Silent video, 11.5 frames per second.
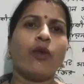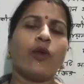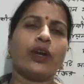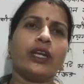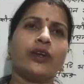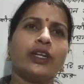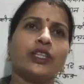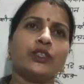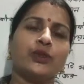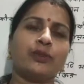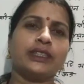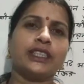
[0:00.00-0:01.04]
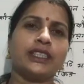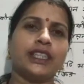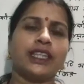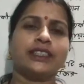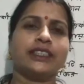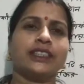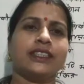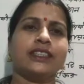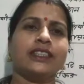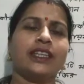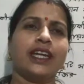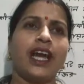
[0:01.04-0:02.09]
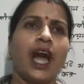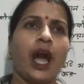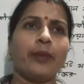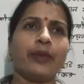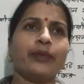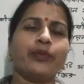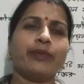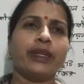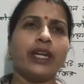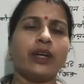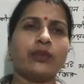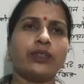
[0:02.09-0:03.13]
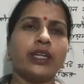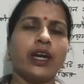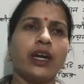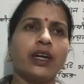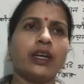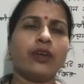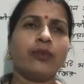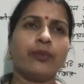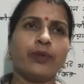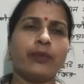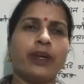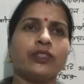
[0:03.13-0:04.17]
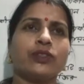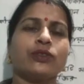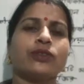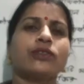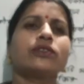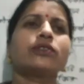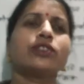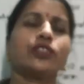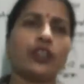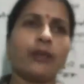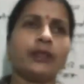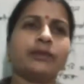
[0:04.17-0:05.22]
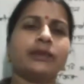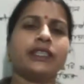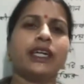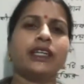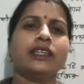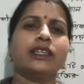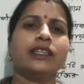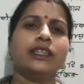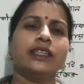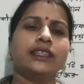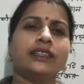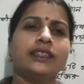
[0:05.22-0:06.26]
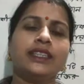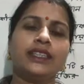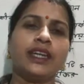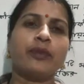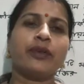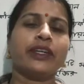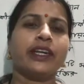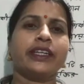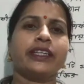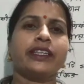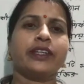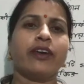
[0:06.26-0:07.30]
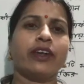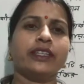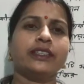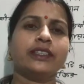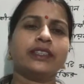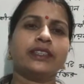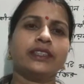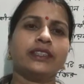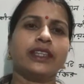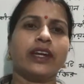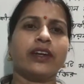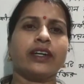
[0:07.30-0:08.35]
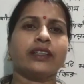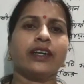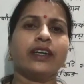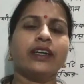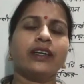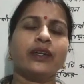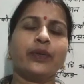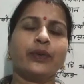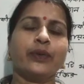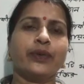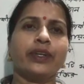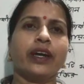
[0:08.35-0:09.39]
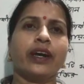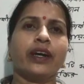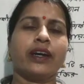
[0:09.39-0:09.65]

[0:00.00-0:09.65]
অনেক অনেক শুভেচ্ছা জানাচ্ছি আমি উর্মিলা গুড়িয়া প্রভাষক সমাজ বিজ্ঞান চিত্রা মহিলা ডিগ্রি কলেজ তেরাখাদা খুলনা